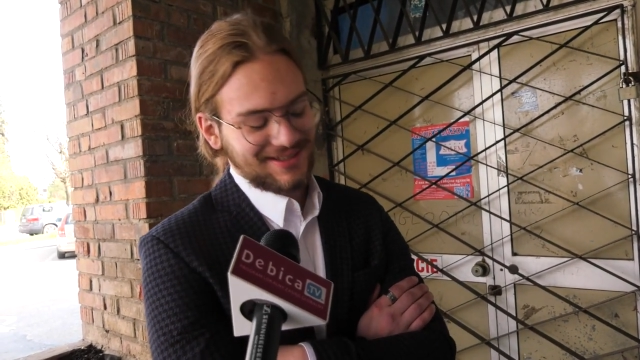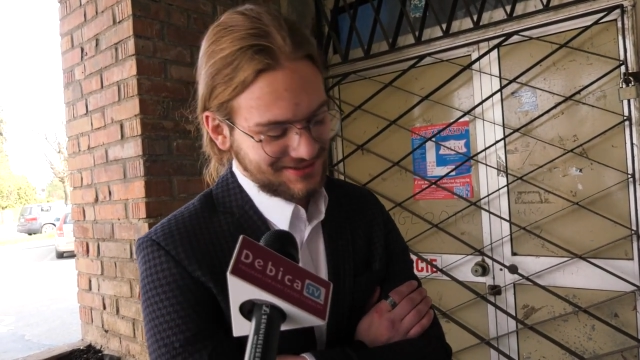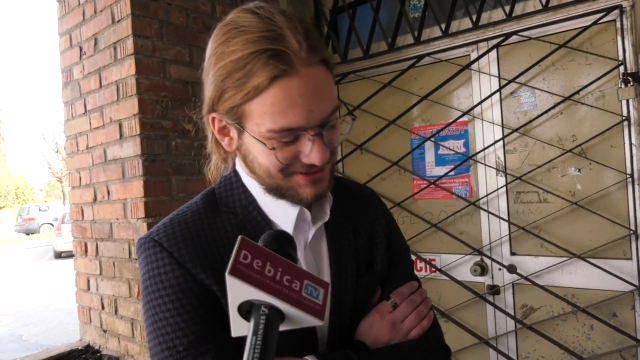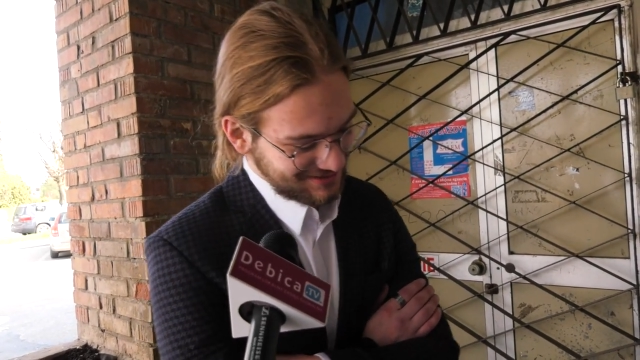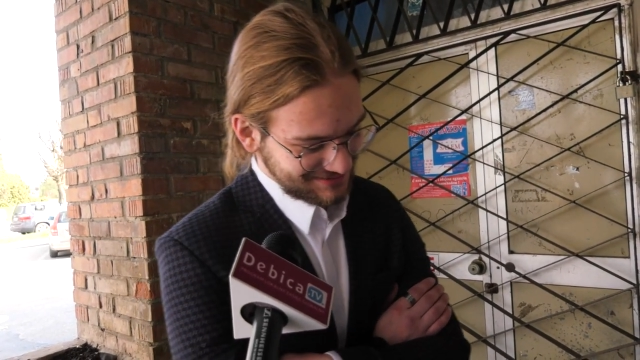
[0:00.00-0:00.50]

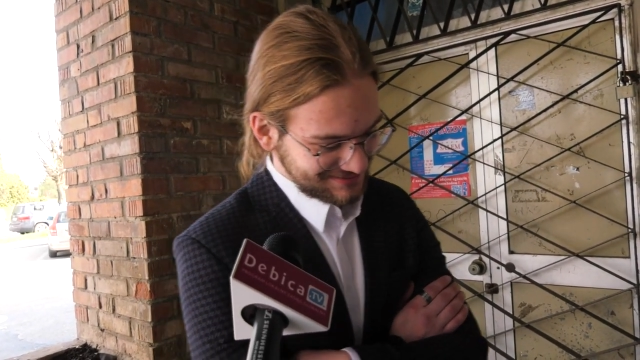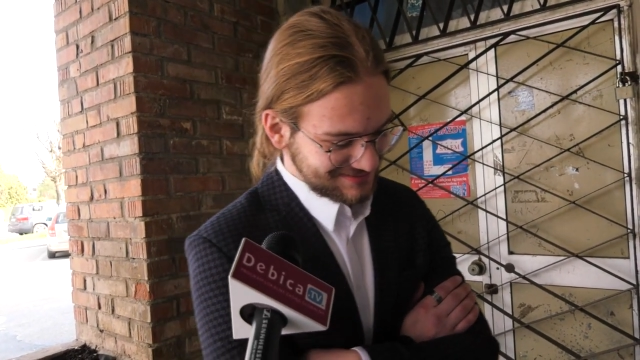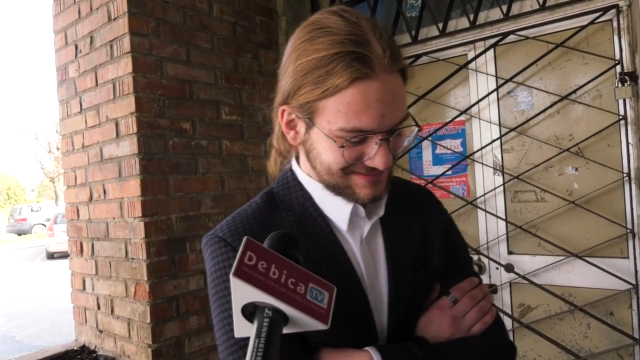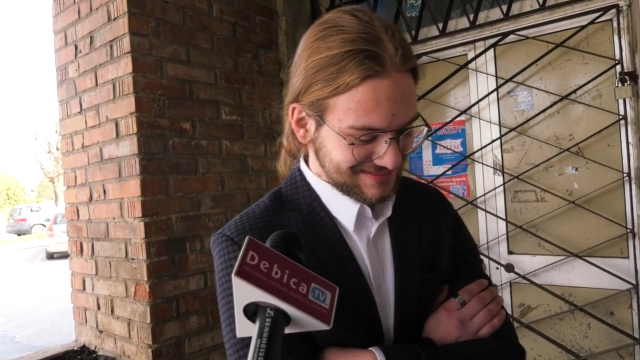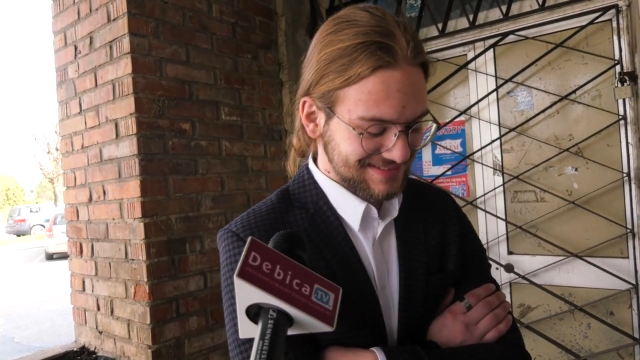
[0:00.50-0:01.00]
także
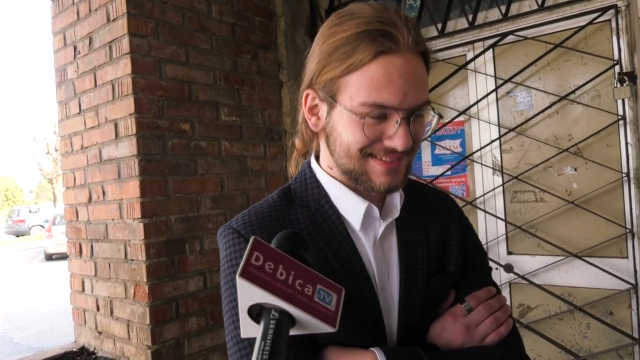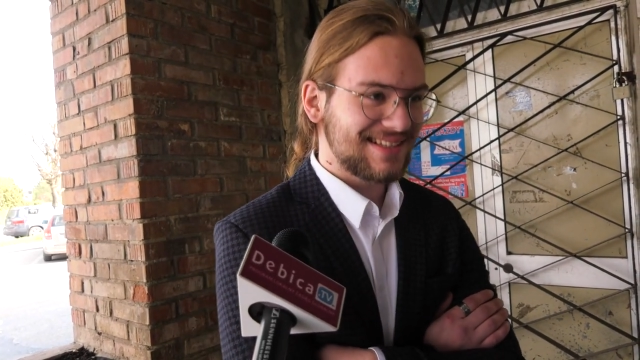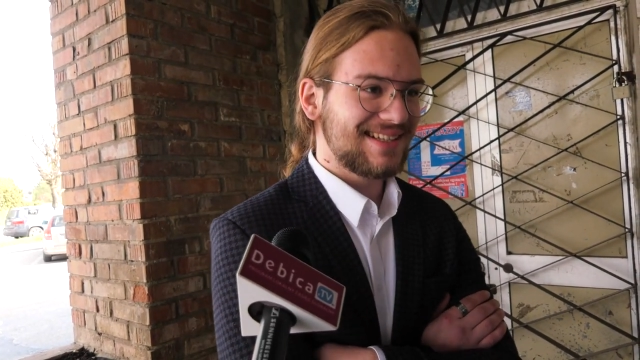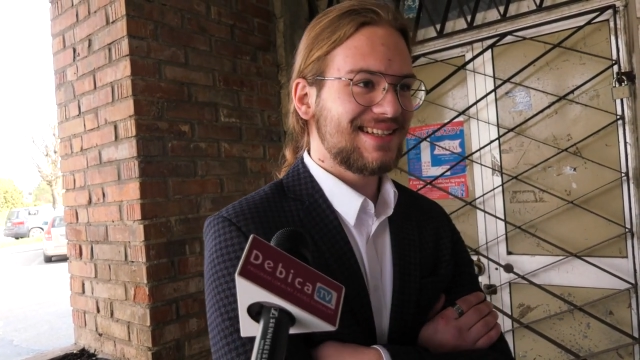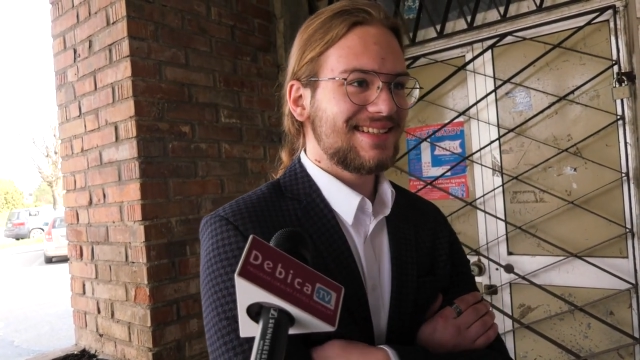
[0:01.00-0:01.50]

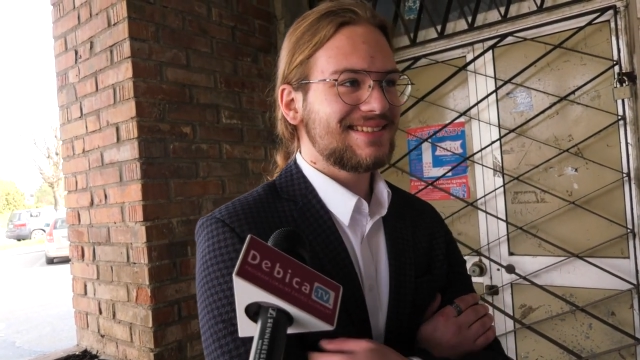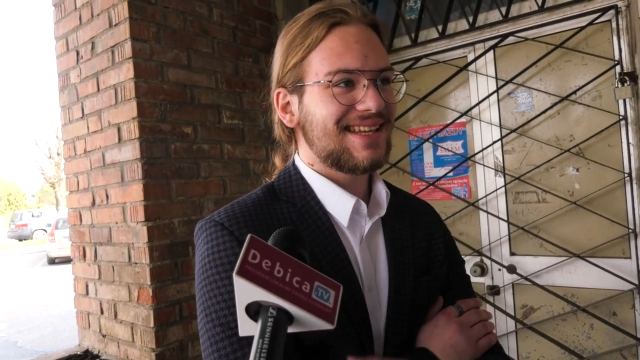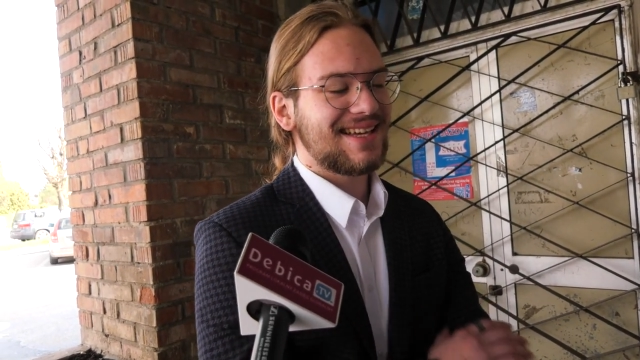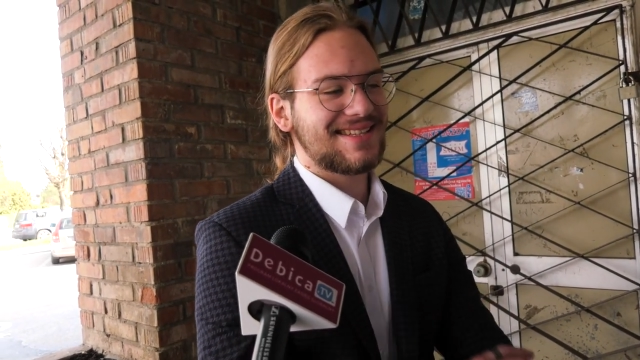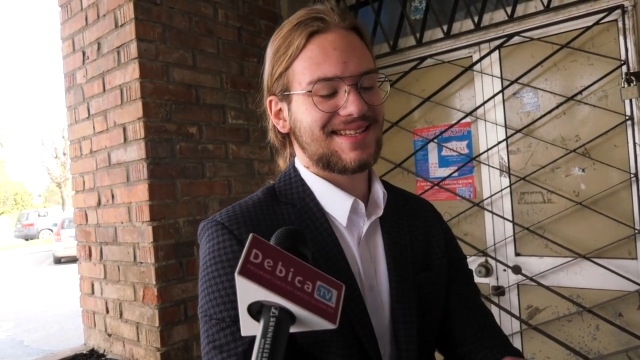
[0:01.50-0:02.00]

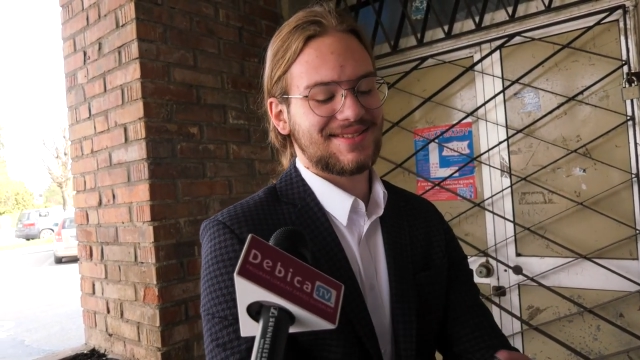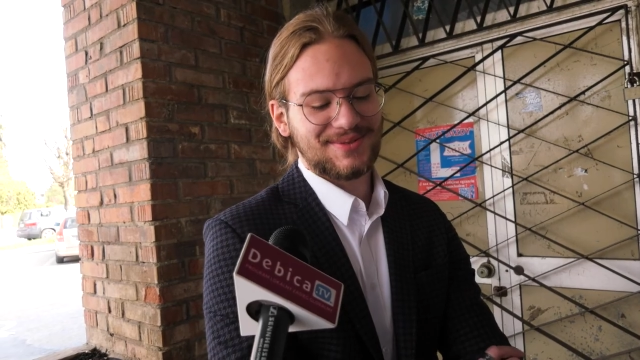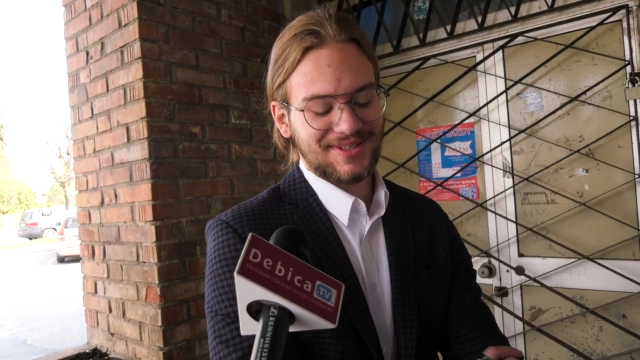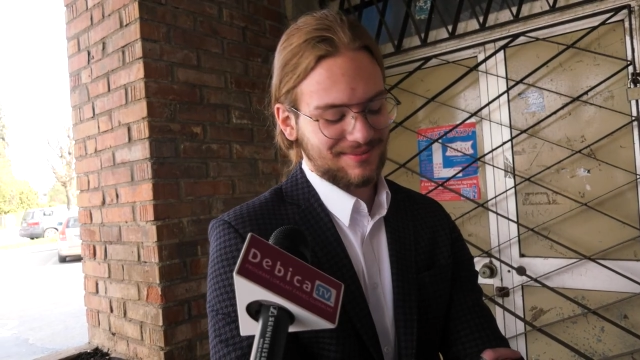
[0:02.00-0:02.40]
nie, stresu nie